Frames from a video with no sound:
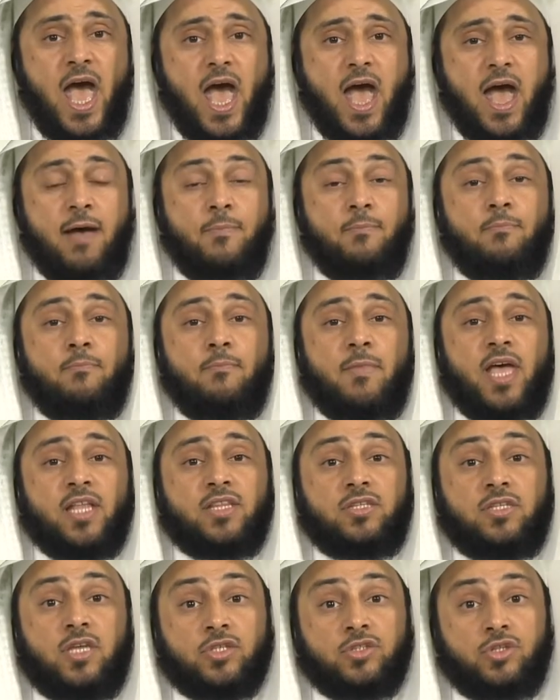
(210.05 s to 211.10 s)
أما
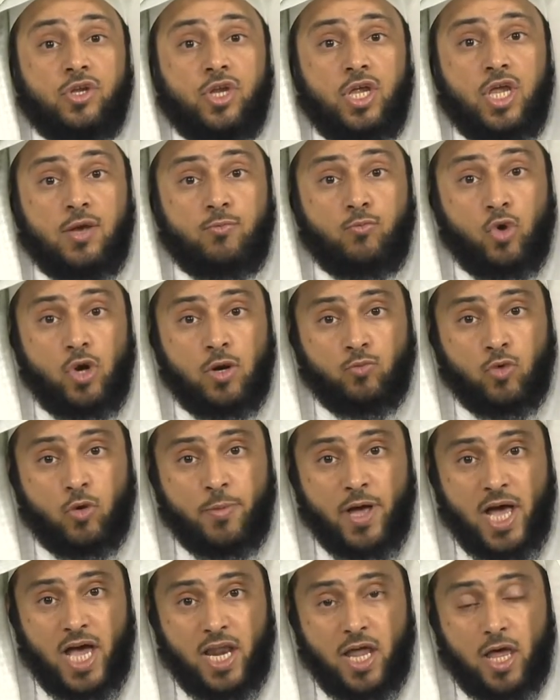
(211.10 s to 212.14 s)
التطريب
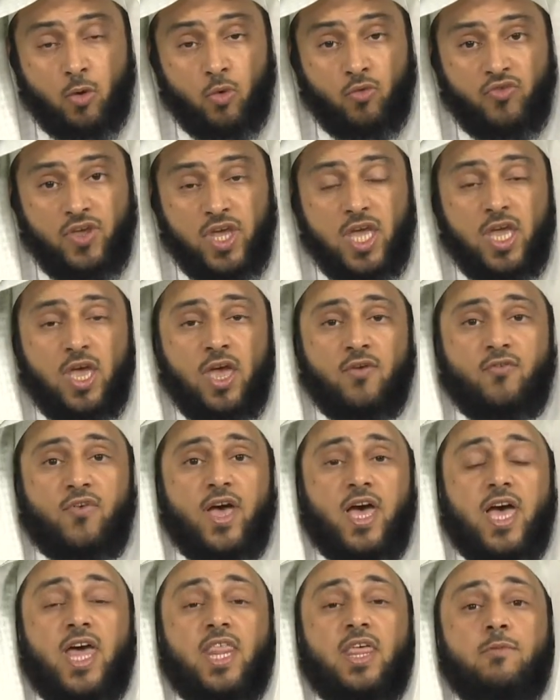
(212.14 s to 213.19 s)
المبالغ فيه
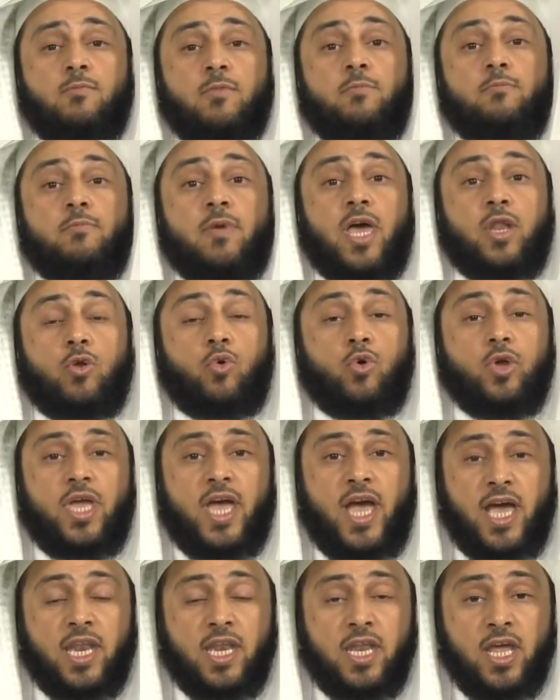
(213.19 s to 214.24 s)
فهذا مما نهي
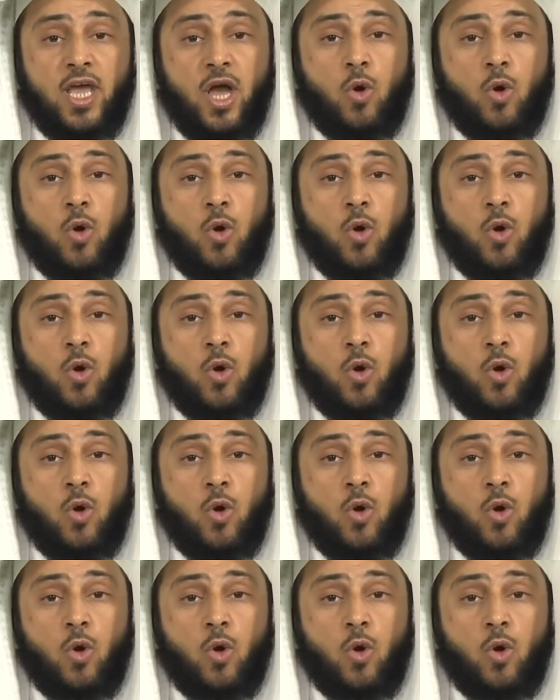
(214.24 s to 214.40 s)
عنه